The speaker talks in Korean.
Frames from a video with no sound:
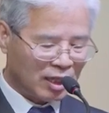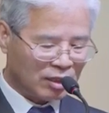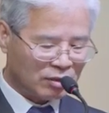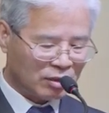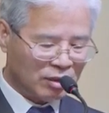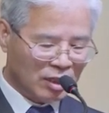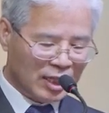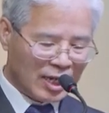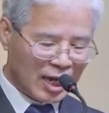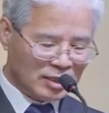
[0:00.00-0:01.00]
대해서
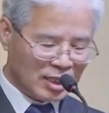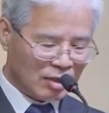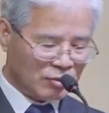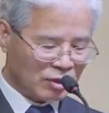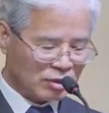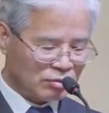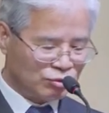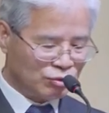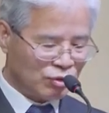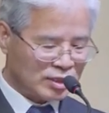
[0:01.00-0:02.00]
항쟁하면서
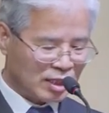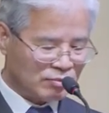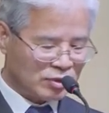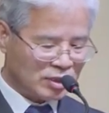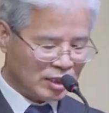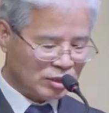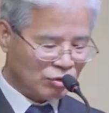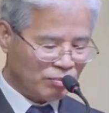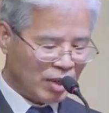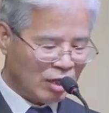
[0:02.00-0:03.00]
무고한 사람들을
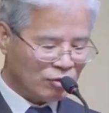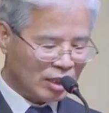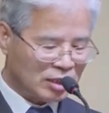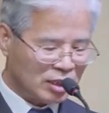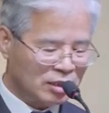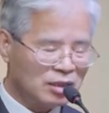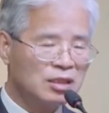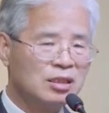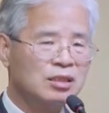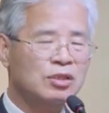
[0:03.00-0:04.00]
해치고 파괴하는 일을
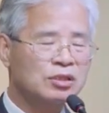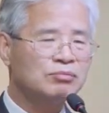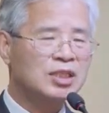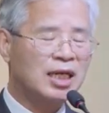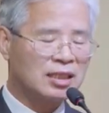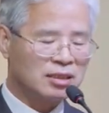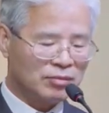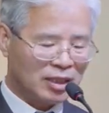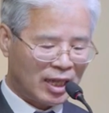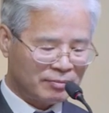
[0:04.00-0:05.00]
서슴지
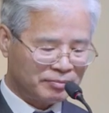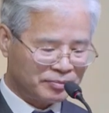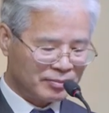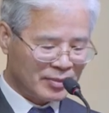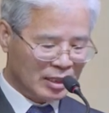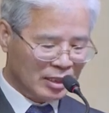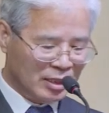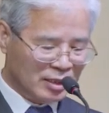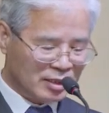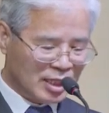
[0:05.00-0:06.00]
않았습니다.
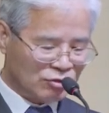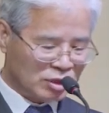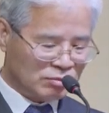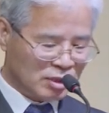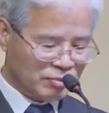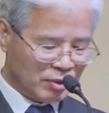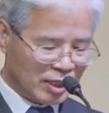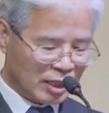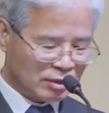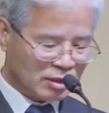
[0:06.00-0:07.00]
예수님을
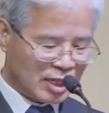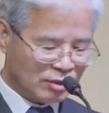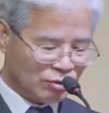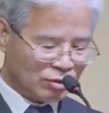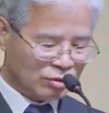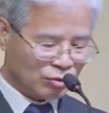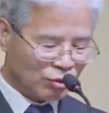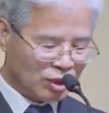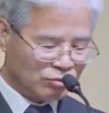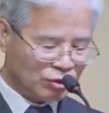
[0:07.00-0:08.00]
비방했던 강도는
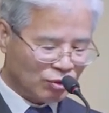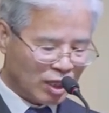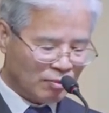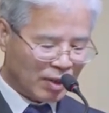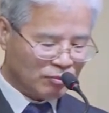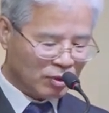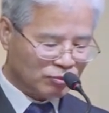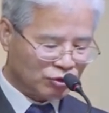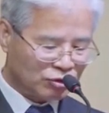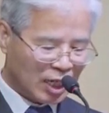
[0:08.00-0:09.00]
독립운동의
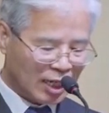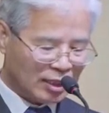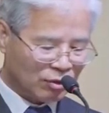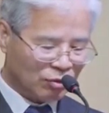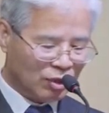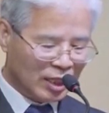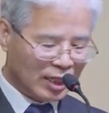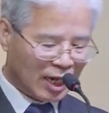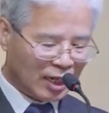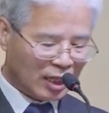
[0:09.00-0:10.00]
방법 중 하나로
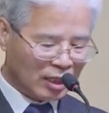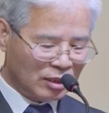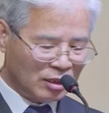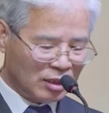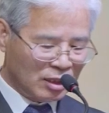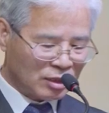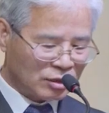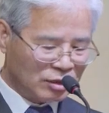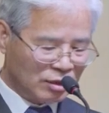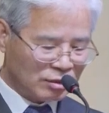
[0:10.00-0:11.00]
악행을
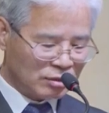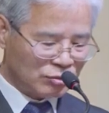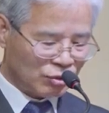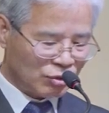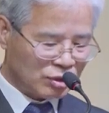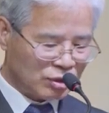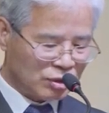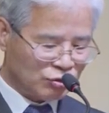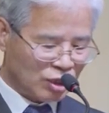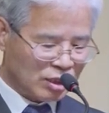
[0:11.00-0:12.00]
저질렀으므로
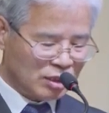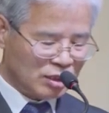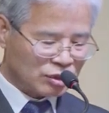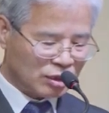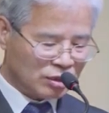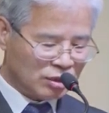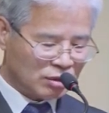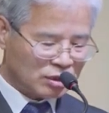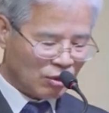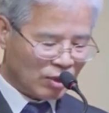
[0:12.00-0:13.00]
그 죄를
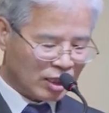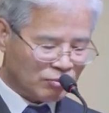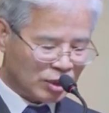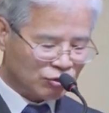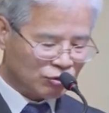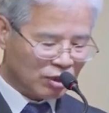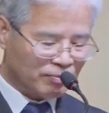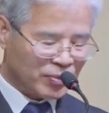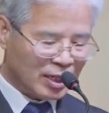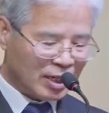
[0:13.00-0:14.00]
정치적 상황에
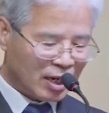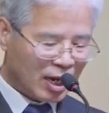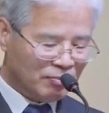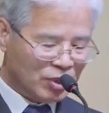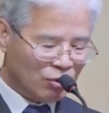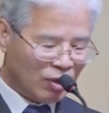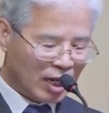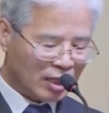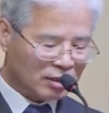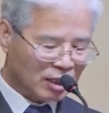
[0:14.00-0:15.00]
비추어
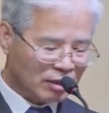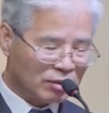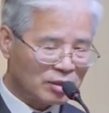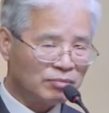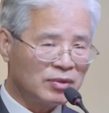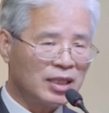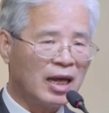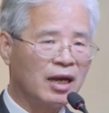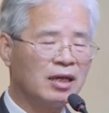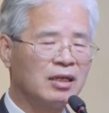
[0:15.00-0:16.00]
합리화하려 했던
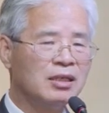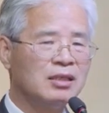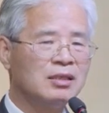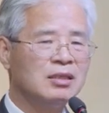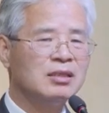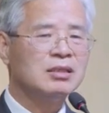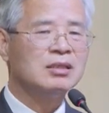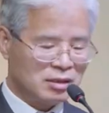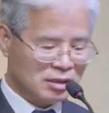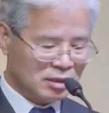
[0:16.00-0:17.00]
것입니다.
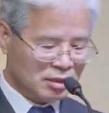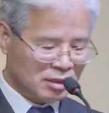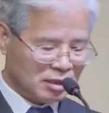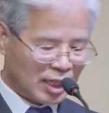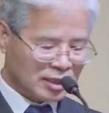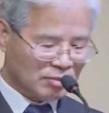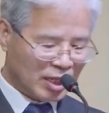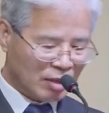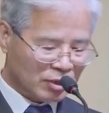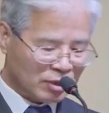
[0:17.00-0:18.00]
다시
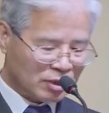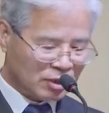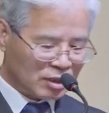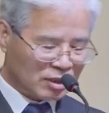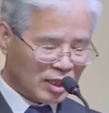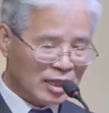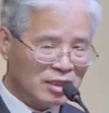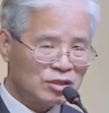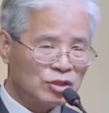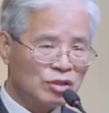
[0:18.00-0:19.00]
말하면
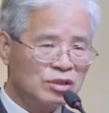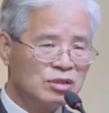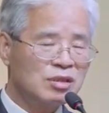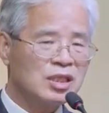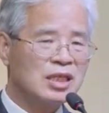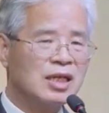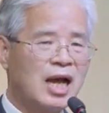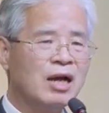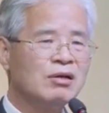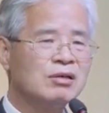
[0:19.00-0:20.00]
나는 정치적인
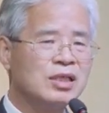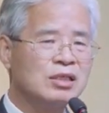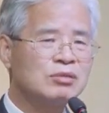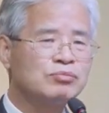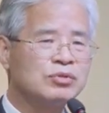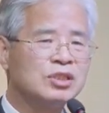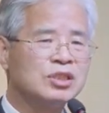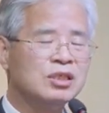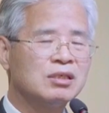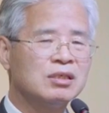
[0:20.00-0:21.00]
한 거를 했을
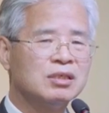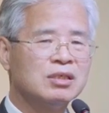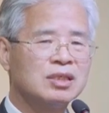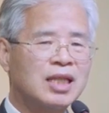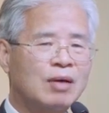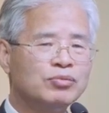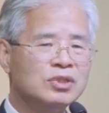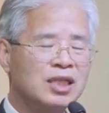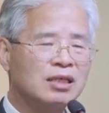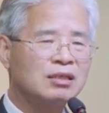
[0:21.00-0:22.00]
뿐이지 나쁜
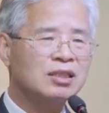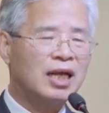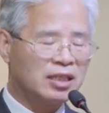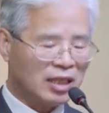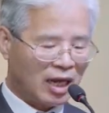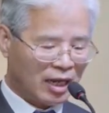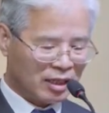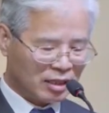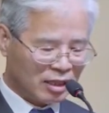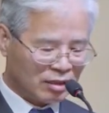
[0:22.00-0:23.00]
짓 한 것은 아니다.
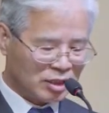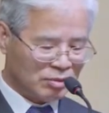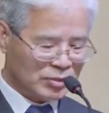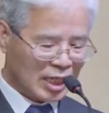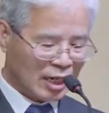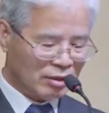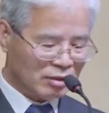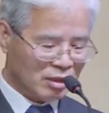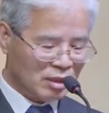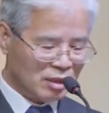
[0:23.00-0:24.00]
그래서
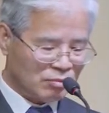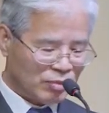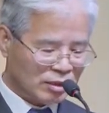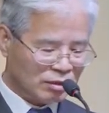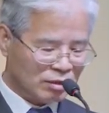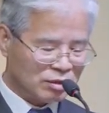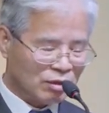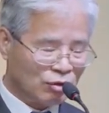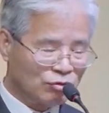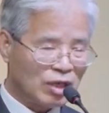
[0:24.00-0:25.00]
십자가형을 받는 것이
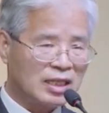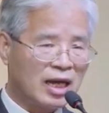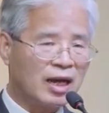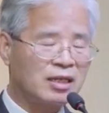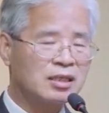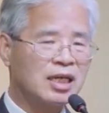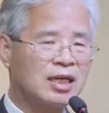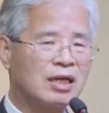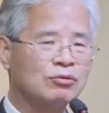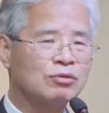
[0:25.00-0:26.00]
억울하다. 그렇게
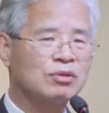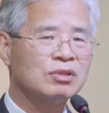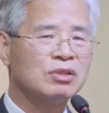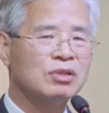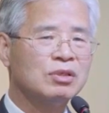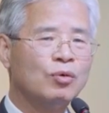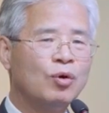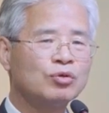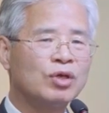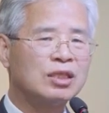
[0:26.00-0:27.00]
강도들은
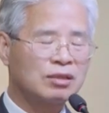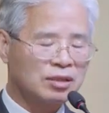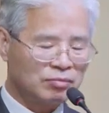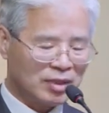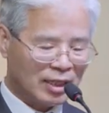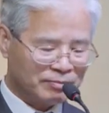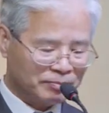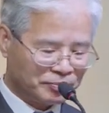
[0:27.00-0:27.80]
호소했던 것입니다.